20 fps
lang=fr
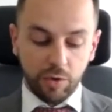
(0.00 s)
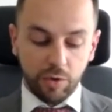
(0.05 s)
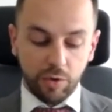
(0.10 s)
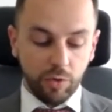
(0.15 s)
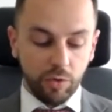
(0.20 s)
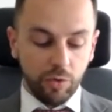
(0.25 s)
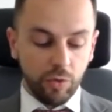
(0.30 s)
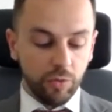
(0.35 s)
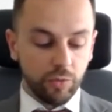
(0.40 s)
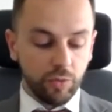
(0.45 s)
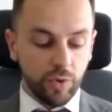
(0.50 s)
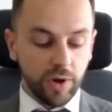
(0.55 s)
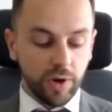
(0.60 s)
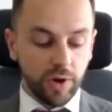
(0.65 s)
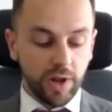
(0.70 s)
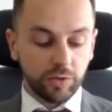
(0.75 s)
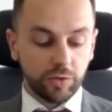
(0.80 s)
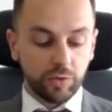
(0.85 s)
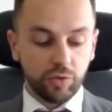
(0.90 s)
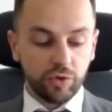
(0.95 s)

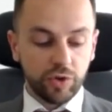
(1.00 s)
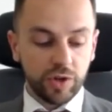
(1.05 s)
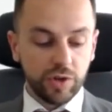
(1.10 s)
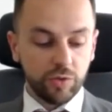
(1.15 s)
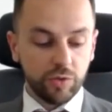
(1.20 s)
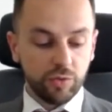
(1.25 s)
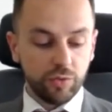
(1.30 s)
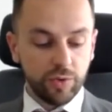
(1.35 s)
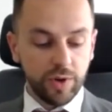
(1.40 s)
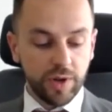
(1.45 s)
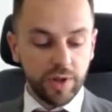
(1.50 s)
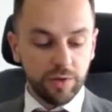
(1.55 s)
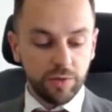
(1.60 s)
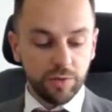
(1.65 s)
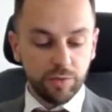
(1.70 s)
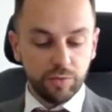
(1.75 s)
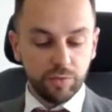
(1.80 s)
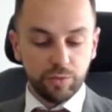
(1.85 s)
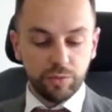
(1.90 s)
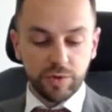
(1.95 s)
voilà ce que je
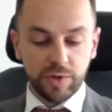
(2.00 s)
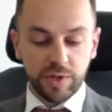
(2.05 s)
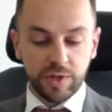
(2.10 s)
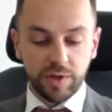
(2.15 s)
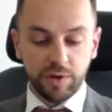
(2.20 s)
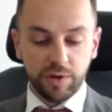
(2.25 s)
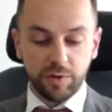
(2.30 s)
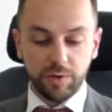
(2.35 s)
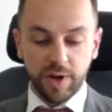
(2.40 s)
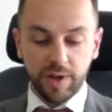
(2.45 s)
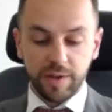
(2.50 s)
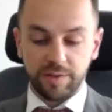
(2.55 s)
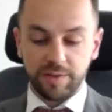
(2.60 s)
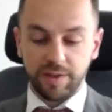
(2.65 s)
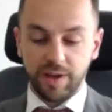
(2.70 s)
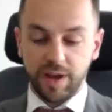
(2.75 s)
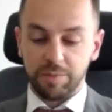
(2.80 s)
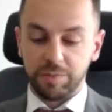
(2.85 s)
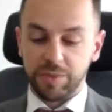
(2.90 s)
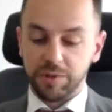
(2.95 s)
voulais vous dire
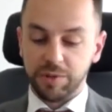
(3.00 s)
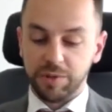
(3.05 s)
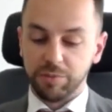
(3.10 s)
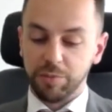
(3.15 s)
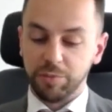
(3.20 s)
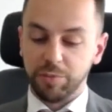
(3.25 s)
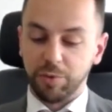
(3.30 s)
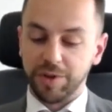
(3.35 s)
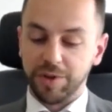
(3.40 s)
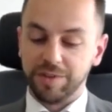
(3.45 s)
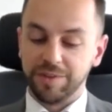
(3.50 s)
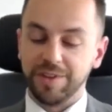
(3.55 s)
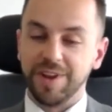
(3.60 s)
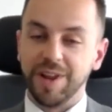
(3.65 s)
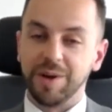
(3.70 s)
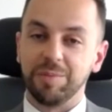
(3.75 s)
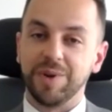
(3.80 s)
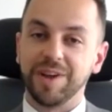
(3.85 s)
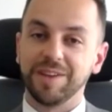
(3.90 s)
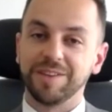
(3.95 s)
assez rapidement pour laisser
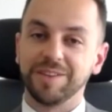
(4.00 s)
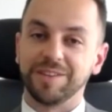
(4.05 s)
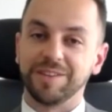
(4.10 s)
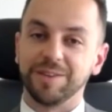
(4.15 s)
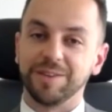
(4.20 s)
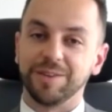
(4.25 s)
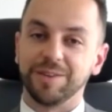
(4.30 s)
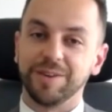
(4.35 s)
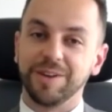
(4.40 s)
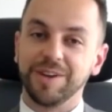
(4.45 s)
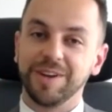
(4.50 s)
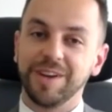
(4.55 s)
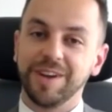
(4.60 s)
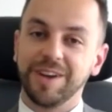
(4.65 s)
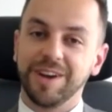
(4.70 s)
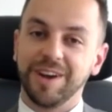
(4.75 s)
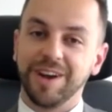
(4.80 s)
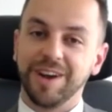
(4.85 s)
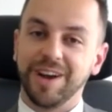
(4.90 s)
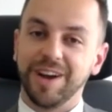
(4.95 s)
de la place
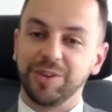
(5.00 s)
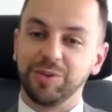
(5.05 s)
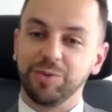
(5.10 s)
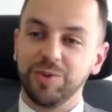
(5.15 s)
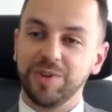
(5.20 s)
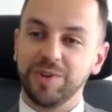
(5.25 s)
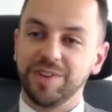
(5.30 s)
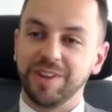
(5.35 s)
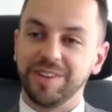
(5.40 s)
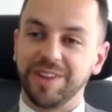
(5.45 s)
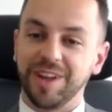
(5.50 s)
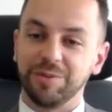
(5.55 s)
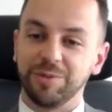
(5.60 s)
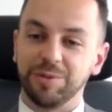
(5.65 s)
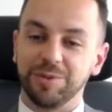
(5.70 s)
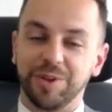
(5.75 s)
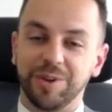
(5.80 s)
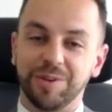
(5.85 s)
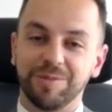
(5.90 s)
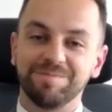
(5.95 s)
à tous les
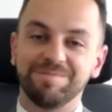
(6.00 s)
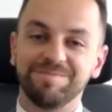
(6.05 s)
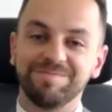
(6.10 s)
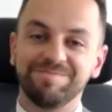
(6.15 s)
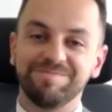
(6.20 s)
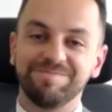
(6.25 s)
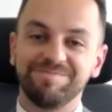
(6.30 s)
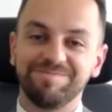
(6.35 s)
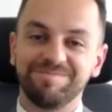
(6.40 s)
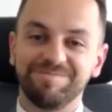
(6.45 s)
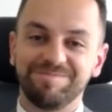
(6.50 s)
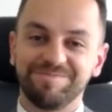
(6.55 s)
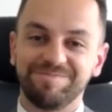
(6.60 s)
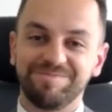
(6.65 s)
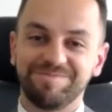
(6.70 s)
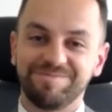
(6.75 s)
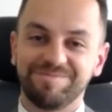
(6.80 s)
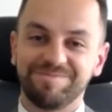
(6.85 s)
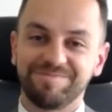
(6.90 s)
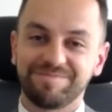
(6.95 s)
intervenants.
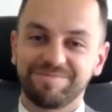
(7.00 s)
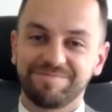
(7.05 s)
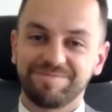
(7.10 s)
Merci,